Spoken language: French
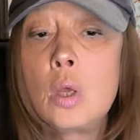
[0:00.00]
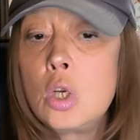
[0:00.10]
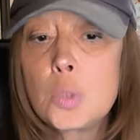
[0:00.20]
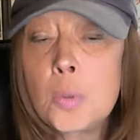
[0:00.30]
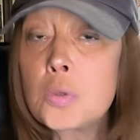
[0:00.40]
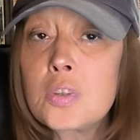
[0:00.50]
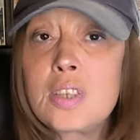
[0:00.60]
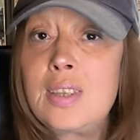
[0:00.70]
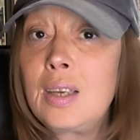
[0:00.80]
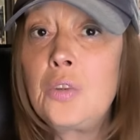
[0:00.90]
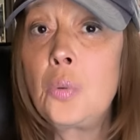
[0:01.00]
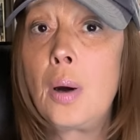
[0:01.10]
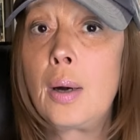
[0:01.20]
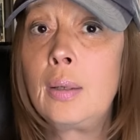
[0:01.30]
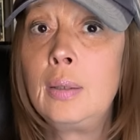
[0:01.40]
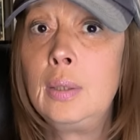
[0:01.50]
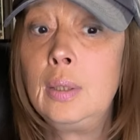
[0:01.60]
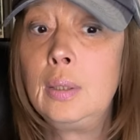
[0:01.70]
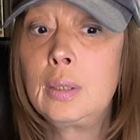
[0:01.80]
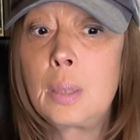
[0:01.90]
Je pense que c'est dérisoire. Hein.
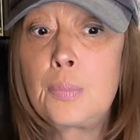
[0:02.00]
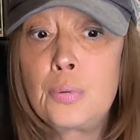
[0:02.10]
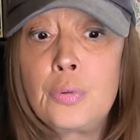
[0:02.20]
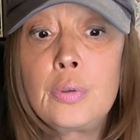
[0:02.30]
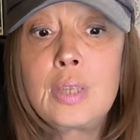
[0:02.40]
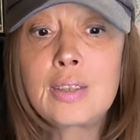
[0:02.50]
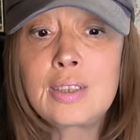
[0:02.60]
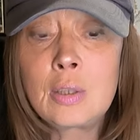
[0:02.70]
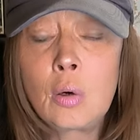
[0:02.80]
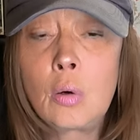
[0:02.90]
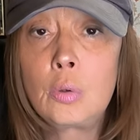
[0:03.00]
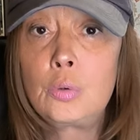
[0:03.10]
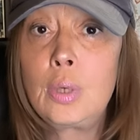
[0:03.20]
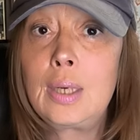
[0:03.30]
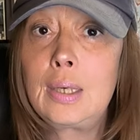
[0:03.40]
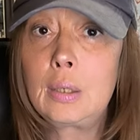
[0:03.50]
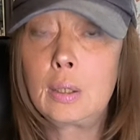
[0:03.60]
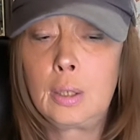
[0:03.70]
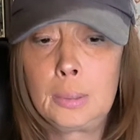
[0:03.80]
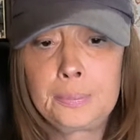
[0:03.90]
Il y a plus d'accidents euh, dus à
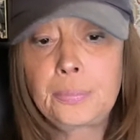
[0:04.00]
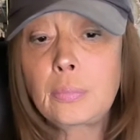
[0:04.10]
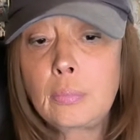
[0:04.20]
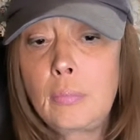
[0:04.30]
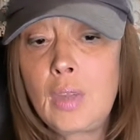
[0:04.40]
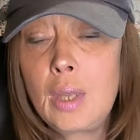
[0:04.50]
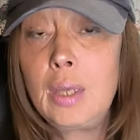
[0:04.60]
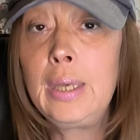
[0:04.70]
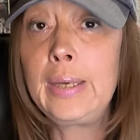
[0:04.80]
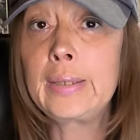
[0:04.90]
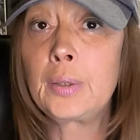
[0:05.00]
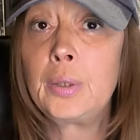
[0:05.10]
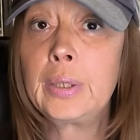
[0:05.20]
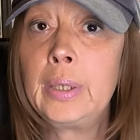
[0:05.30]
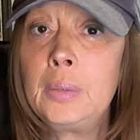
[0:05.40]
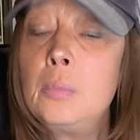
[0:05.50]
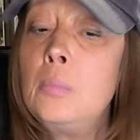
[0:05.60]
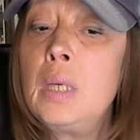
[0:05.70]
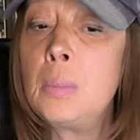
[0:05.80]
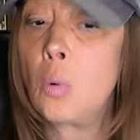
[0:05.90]
l'alcool et à la drogue, hein.
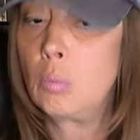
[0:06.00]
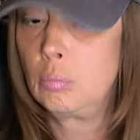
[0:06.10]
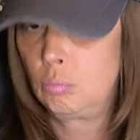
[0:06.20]
mais bon.